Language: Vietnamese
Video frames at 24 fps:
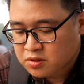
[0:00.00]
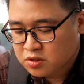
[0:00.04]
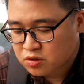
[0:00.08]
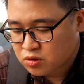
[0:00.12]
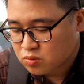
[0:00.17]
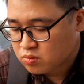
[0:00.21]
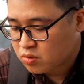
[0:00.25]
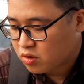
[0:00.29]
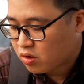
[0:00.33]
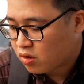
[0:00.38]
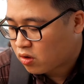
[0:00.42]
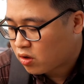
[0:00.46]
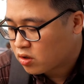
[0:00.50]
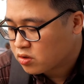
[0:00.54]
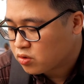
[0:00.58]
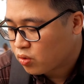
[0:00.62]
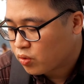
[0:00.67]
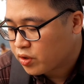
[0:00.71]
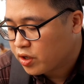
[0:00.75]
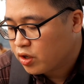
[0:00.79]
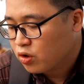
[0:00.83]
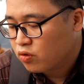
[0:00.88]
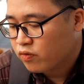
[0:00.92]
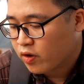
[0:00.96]
sử dụng nó
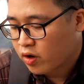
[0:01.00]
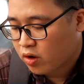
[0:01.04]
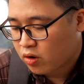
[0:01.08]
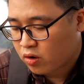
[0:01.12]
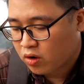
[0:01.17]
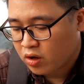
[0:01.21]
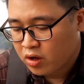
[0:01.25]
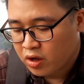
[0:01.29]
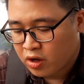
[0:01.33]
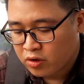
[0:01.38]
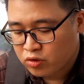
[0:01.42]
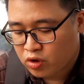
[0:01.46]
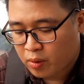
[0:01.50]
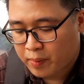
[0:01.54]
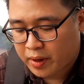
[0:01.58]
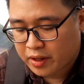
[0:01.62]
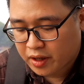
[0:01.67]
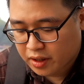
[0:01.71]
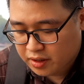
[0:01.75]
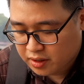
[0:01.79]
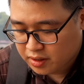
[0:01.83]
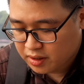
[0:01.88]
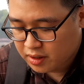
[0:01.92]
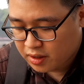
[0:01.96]
tối ưu và nó thoải mái
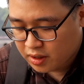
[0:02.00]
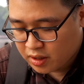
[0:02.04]
nhất